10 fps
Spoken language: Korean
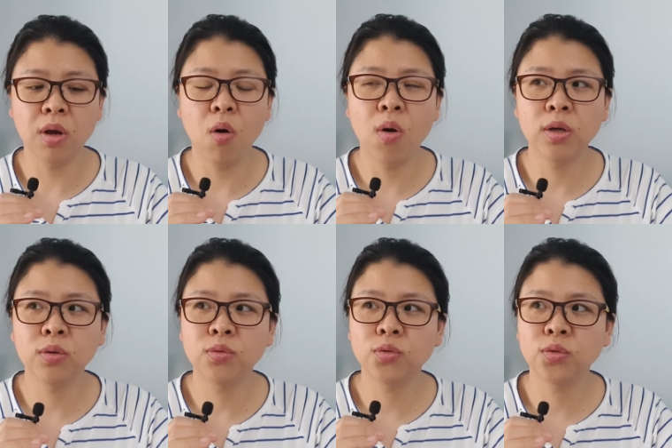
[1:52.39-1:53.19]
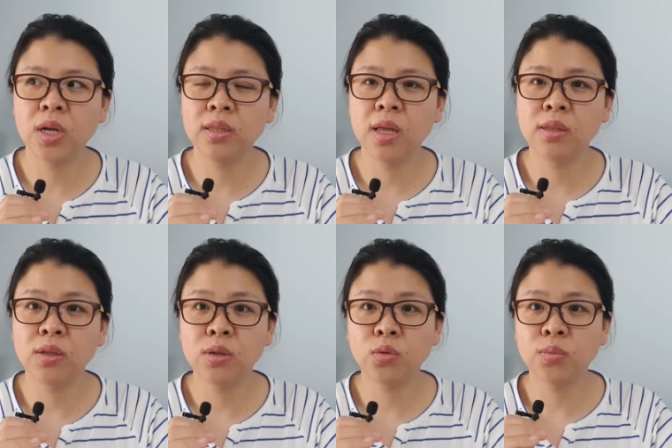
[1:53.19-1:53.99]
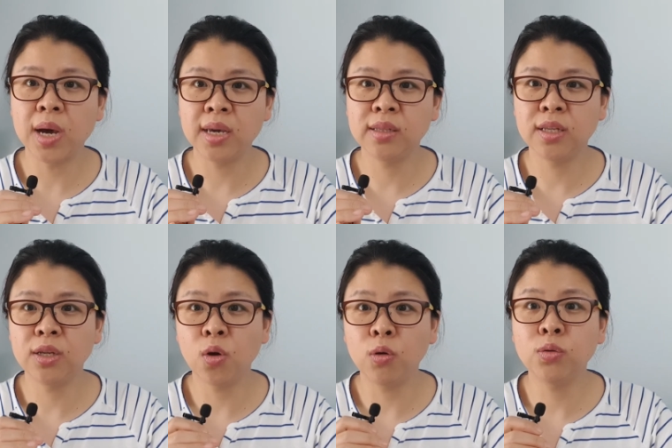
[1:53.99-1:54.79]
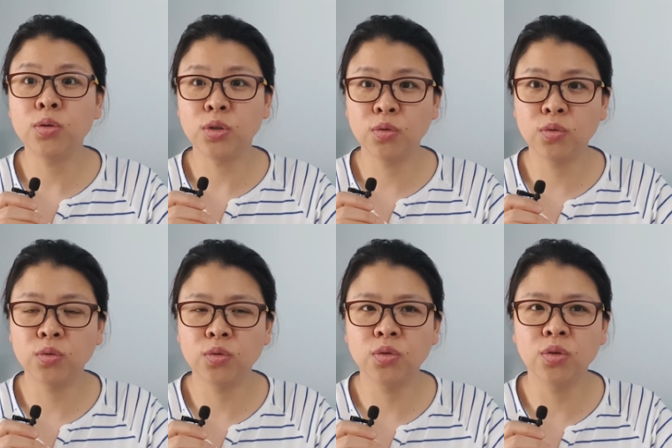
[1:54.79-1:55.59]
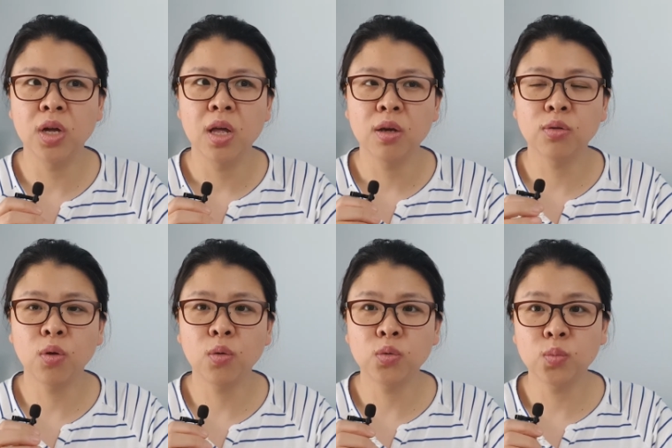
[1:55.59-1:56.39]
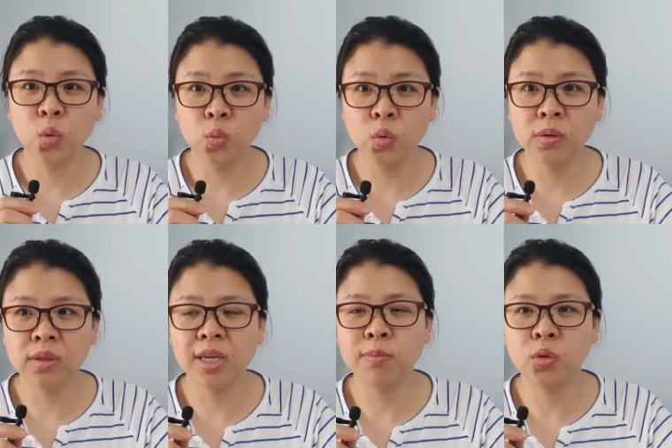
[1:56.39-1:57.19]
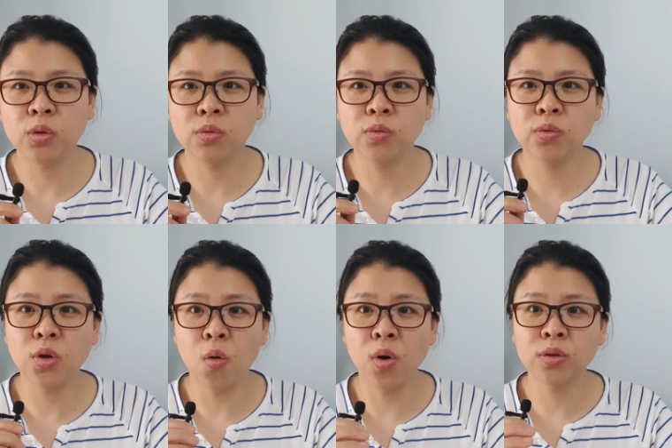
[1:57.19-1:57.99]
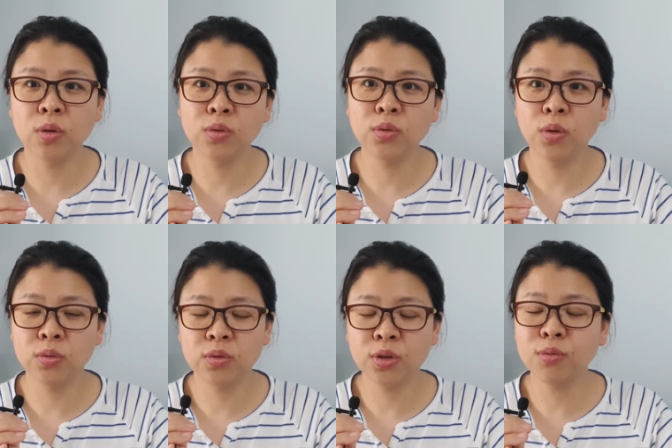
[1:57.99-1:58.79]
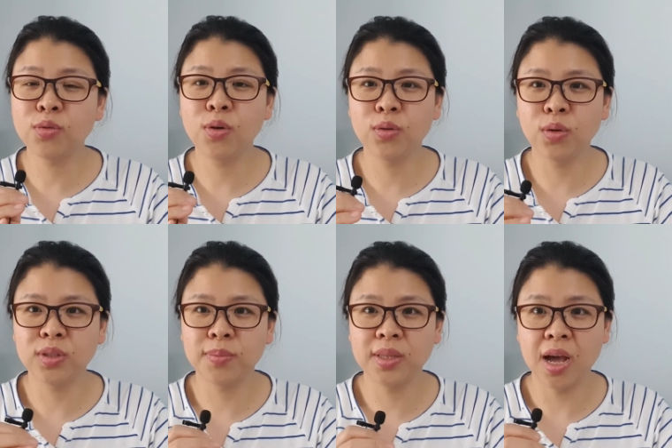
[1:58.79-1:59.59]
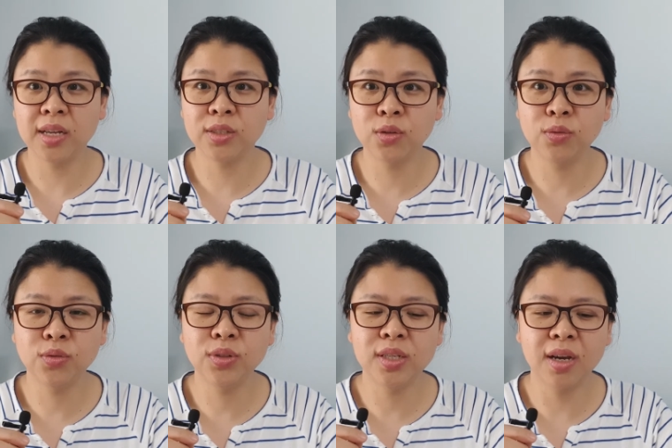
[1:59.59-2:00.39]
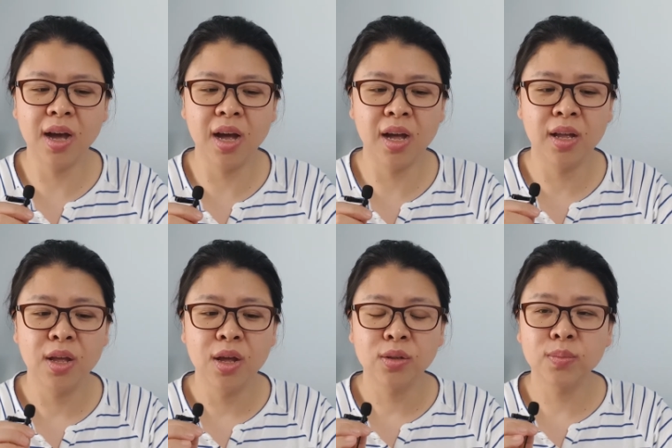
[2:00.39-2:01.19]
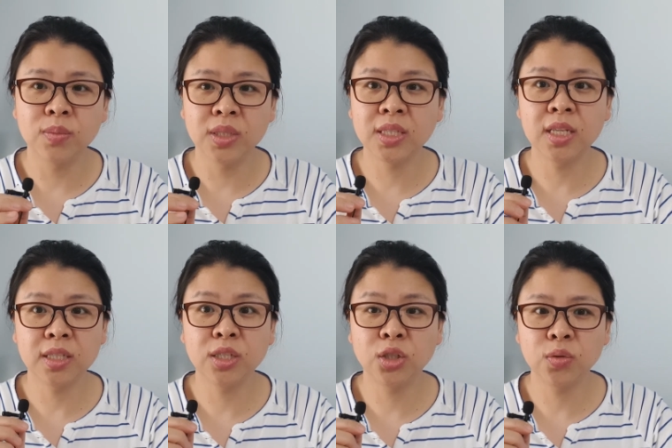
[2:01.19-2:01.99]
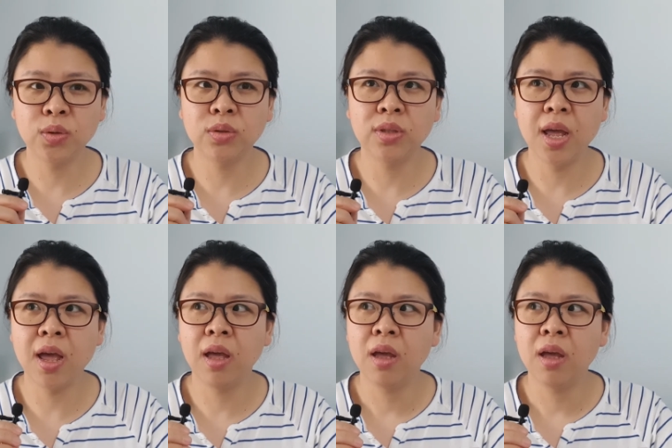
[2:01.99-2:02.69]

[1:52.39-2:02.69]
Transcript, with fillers: 그러니까 어학연수 할 때는 좀 아이들이 여유도 있고 있고 서로 그 좀돋는 느낌도 있고 영어가 서툴러 서툴러도 어차피 다 같이 서투니까 좀 친해지기 쉬웠는데